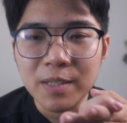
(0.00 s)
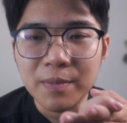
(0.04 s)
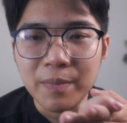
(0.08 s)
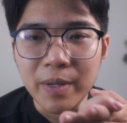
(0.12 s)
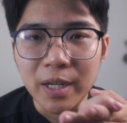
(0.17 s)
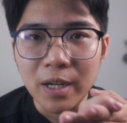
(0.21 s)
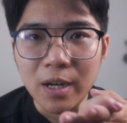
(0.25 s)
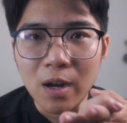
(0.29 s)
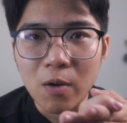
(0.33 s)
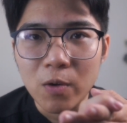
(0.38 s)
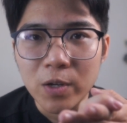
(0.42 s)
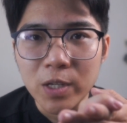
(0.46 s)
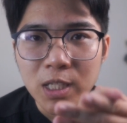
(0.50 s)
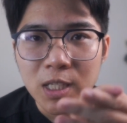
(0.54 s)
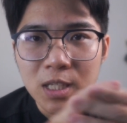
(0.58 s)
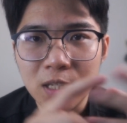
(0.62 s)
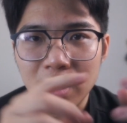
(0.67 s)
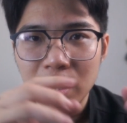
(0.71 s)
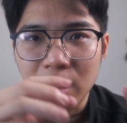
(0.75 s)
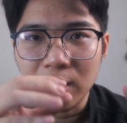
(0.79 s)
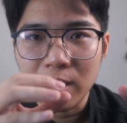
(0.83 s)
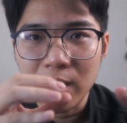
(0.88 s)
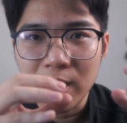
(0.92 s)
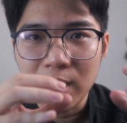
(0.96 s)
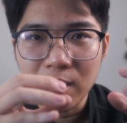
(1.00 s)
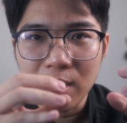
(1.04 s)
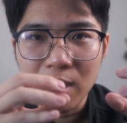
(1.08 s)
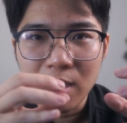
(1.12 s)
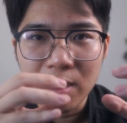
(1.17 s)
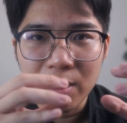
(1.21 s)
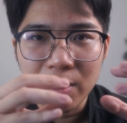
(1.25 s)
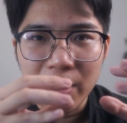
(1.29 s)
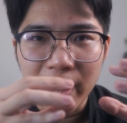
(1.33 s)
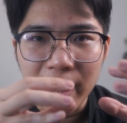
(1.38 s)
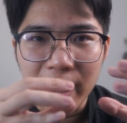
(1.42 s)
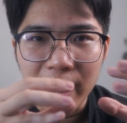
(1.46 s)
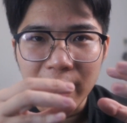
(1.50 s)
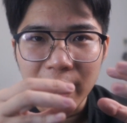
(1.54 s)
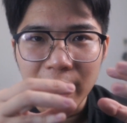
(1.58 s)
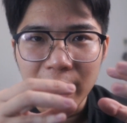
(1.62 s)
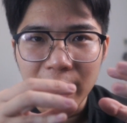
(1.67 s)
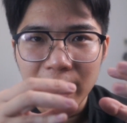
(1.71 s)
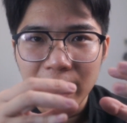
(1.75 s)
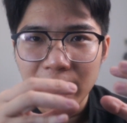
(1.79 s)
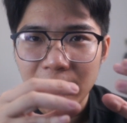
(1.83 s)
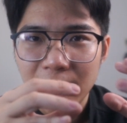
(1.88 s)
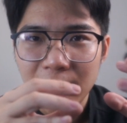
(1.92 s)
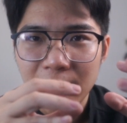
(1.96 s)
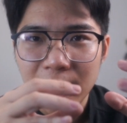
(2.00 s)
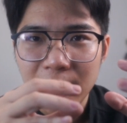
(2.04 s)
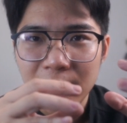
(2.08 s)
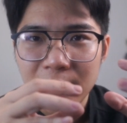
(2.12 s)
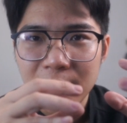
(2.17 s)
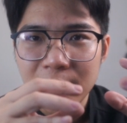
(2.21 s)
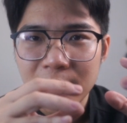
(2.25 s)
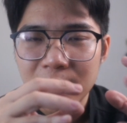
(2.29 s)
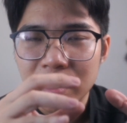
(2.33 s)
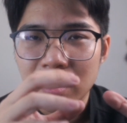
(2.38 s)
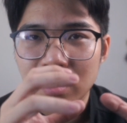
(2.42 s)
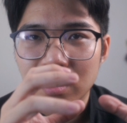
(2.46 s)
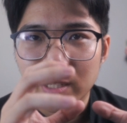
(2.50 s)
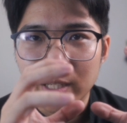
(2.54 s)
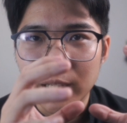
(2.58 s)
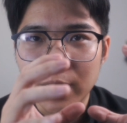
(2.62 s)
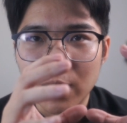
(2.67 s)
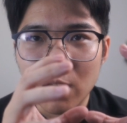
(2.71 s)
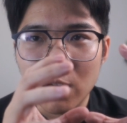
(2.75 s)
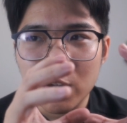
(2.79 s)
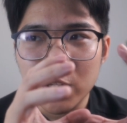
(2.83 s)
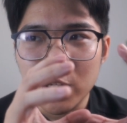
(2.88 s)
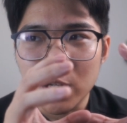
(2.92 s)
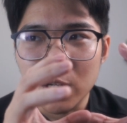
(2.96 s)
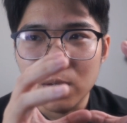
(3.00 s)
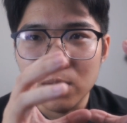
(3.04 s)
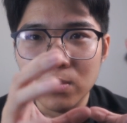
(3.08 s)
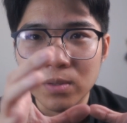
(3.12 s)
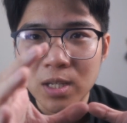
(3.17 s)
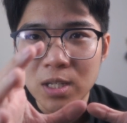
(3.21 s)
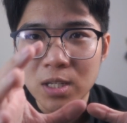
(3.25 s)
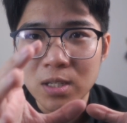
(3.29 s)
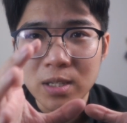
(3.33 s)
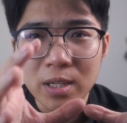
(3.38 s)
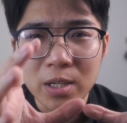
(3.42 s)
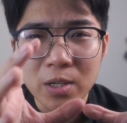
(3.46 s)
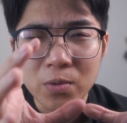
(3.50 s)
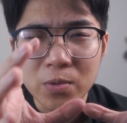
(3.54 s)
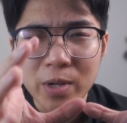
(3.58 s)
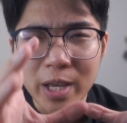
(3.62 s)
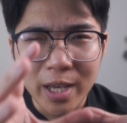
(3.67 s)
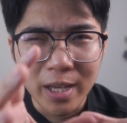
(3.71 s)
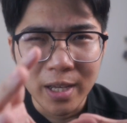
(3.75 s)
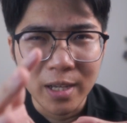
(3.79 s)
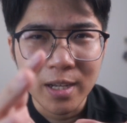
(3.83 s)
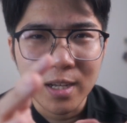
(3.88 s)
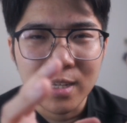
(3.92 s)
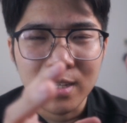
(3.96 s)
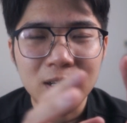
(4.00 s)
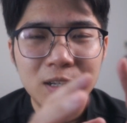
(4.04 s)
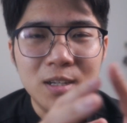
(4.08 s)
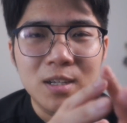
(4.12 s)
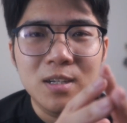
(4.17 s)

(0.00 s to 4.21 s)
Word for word: bị noise cái tiếng nó rè cực kỳ khó chịu, tiếng nhiễu điện á